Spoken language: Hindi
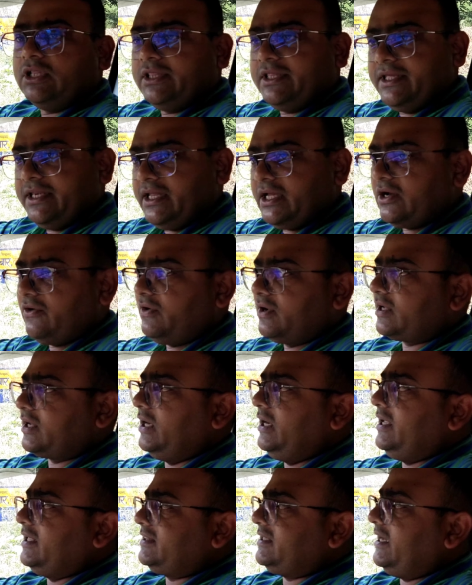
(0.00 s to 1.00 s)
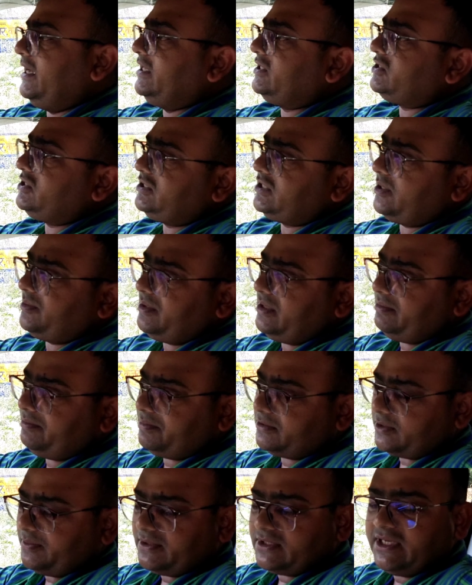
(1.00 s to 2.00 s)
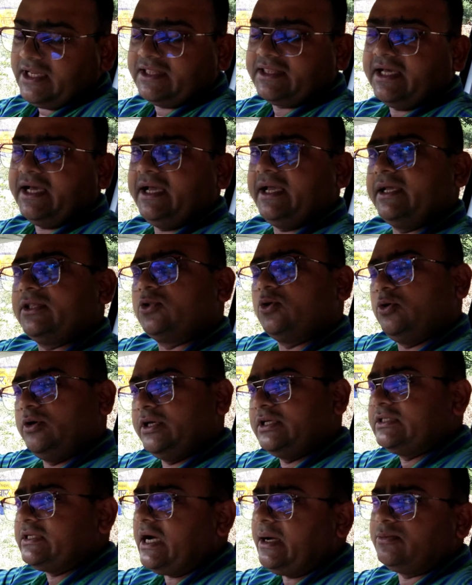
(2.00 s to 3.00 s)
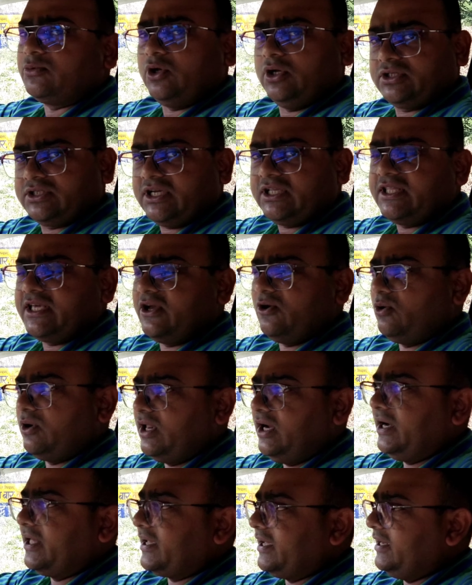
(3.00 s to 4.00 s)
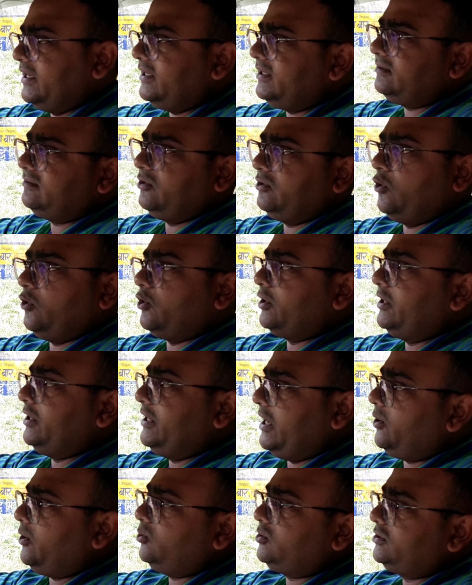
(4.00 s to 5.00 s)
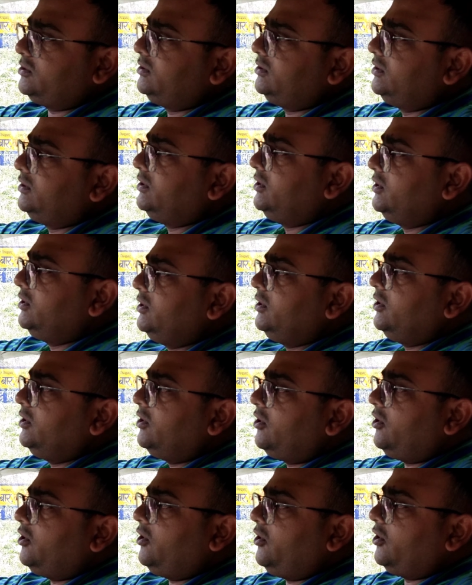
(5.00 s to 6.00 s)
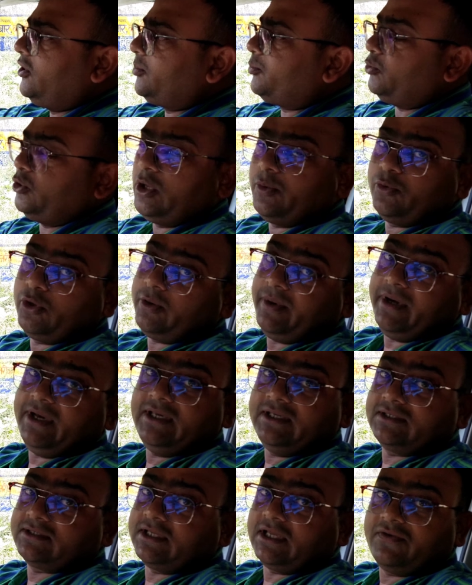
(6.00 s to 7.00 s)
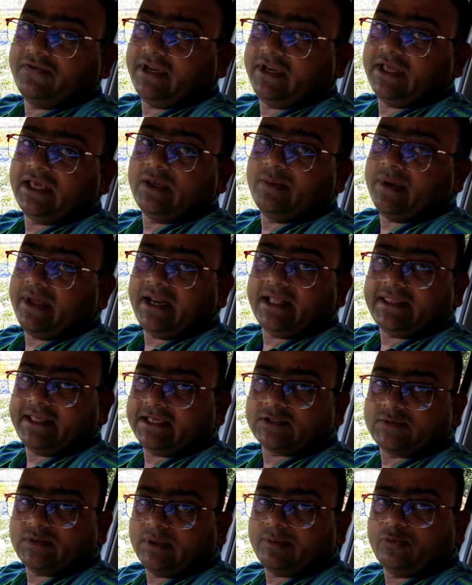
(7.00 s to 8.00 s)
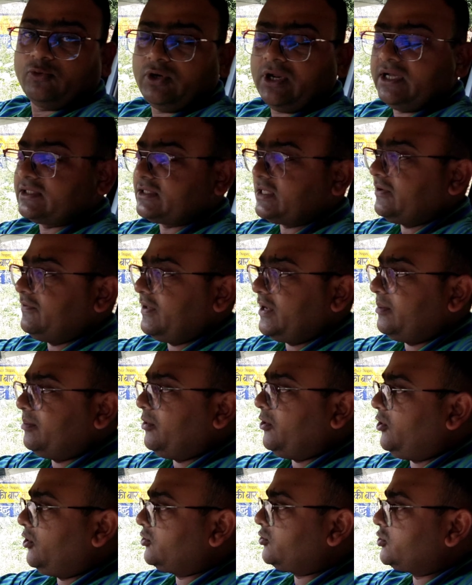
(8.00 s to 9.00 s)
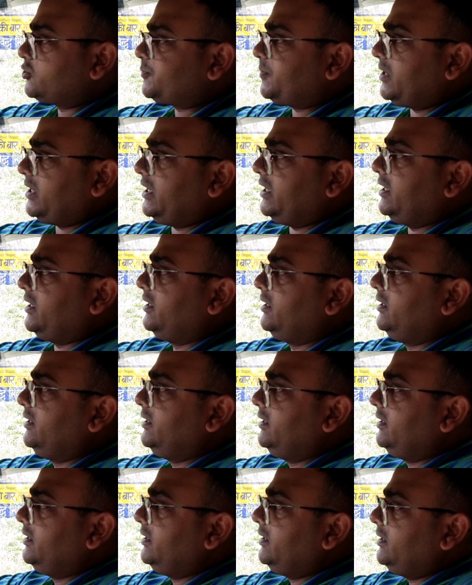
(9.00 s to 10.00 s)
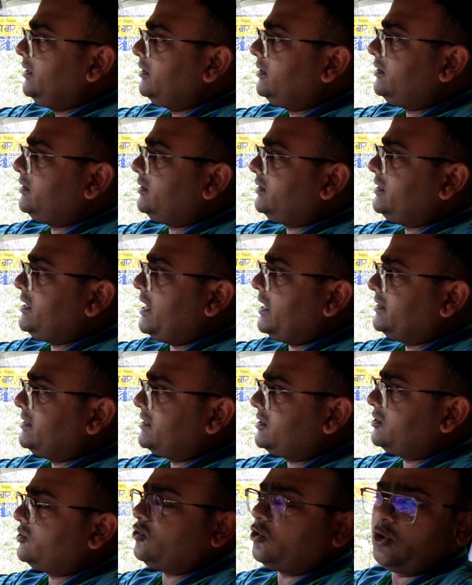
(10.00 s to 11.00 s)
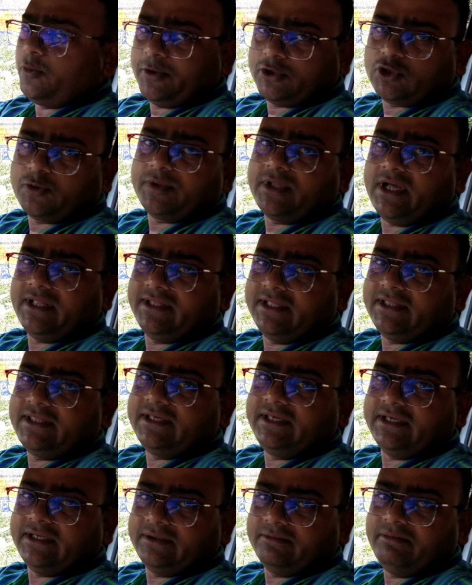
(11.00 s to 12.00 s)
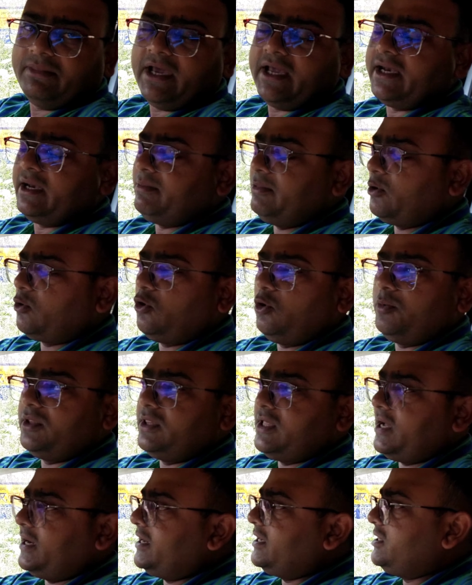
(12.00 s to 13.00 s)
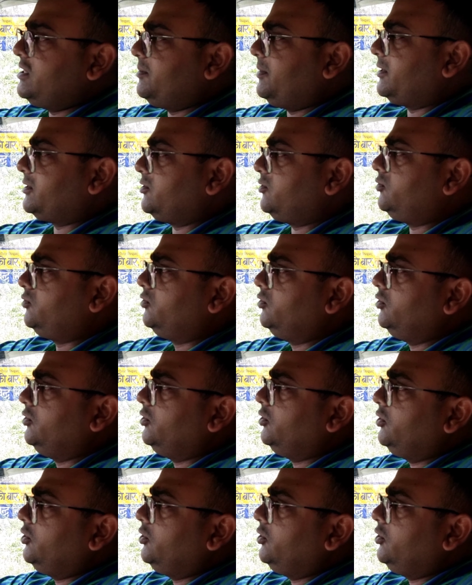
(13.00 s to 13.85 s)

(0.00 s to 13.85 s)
जल्दी रिकवर कर लेता है चीज़ें भी समझ लेता है तो एग्ज़ाम तो अच्छे दिए होंगे लड़के ने नो डाउट और पूरी पूरी भाई सर्वरी की मेहनत है इसमें पूरा सर्वरी बहुत उस पर ध्यान देती है दोनों बच्चों पर ध्यान देती है मैं बिल्कुल भी ध्यान नहीं दे पाता हूँ